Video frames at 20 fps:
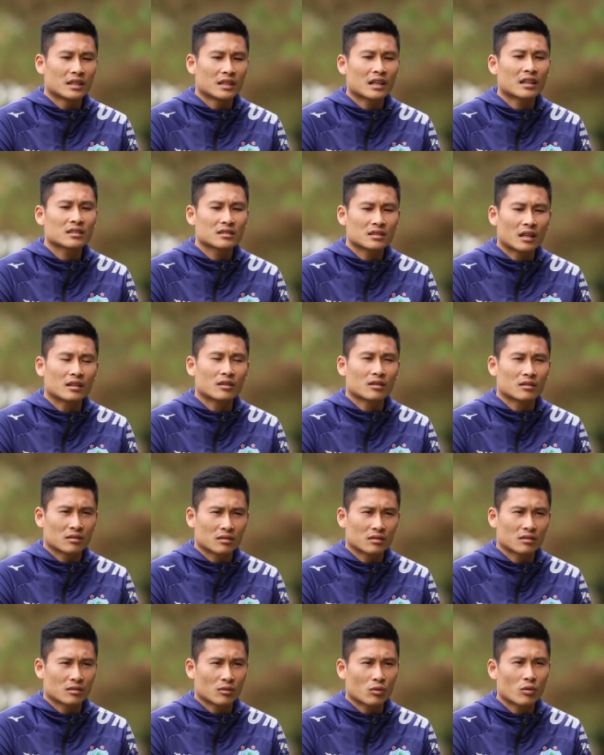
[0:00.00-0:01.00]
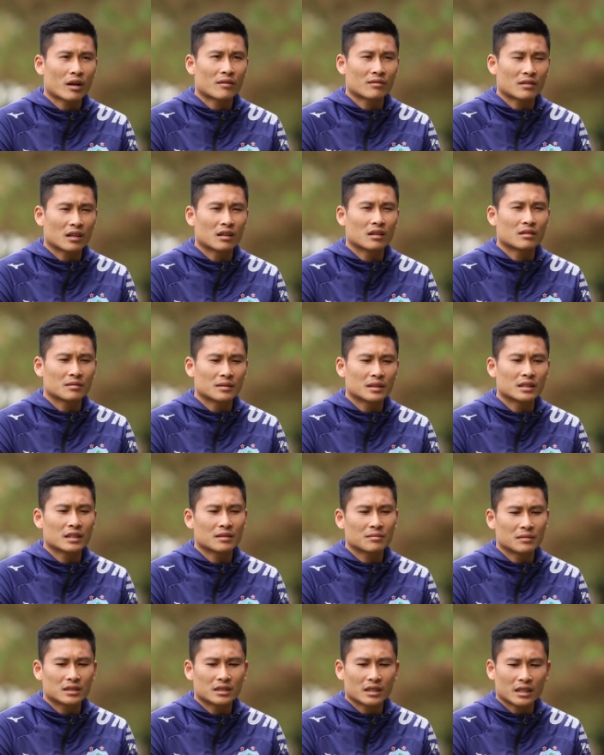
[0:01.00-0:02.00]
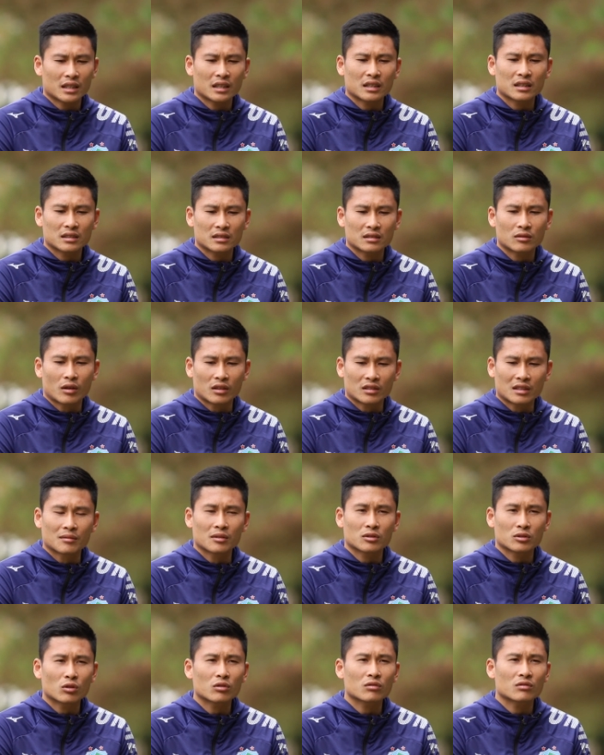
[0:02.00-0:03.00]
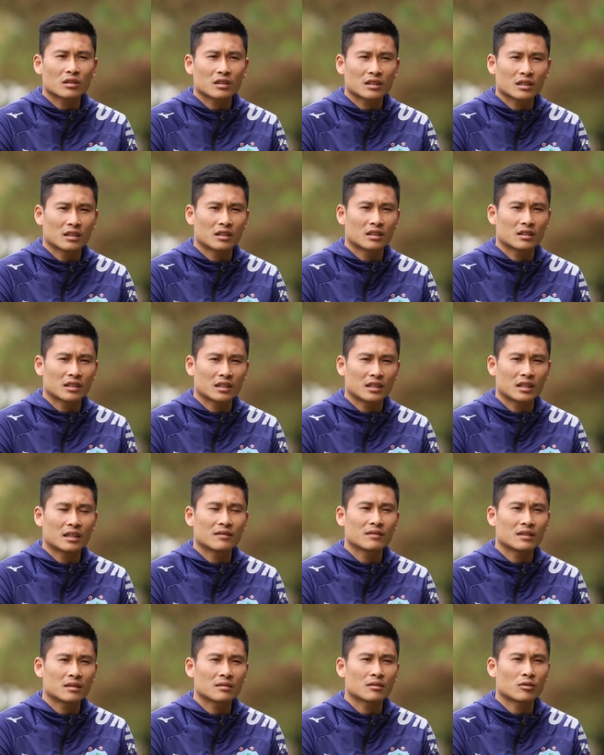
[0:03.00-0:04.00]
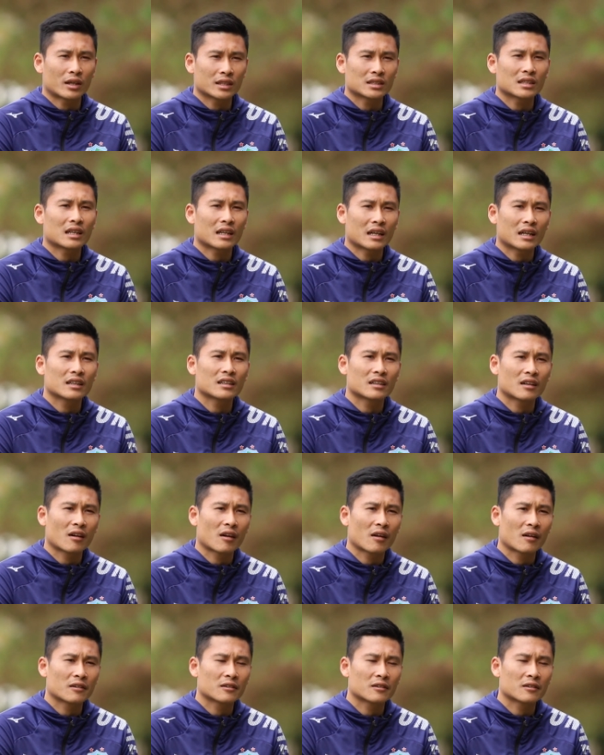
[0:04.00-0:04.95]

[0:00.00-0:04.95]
mình đã dần quen và mình nghĩ mình sẽ hòa nhập được tốt được ờ, khi đến với Hoàng Gia Lai.